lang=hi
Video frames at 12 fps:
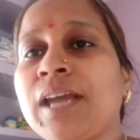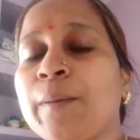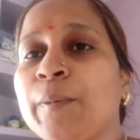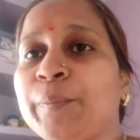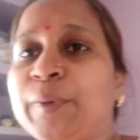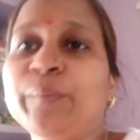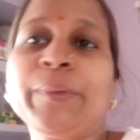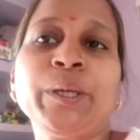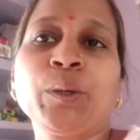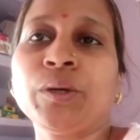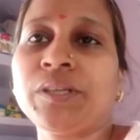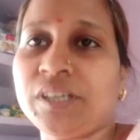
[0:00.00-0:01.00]
आप अपने
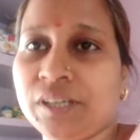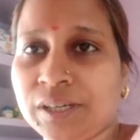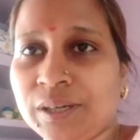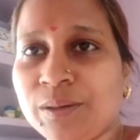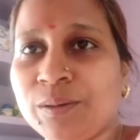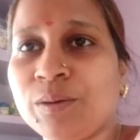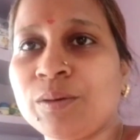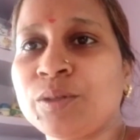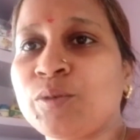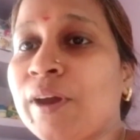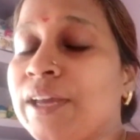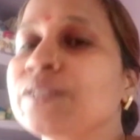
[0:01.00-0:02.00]
बेड को ठीक करो
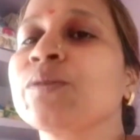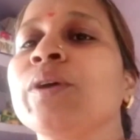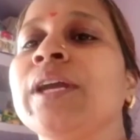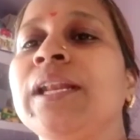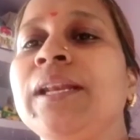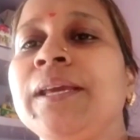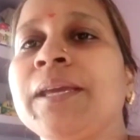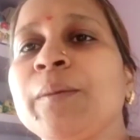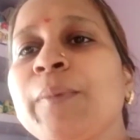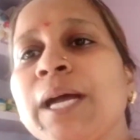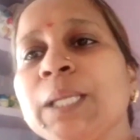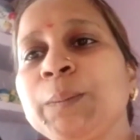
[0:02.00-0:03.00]
टॉयज को खेलने
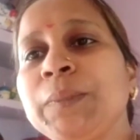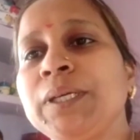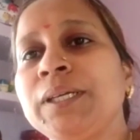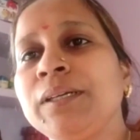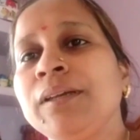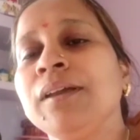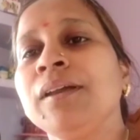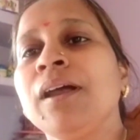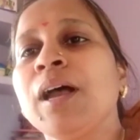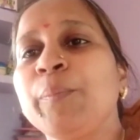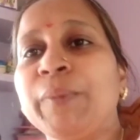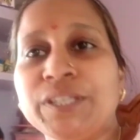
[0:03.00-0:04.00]
के बाद में
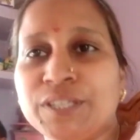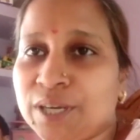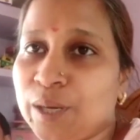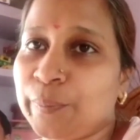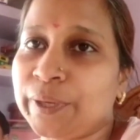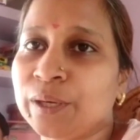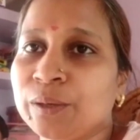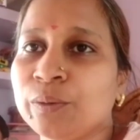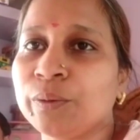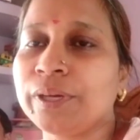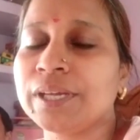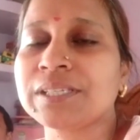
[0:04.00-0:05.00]
अपने जगह पे
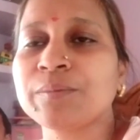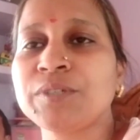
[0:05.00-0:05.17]
रखो ये सब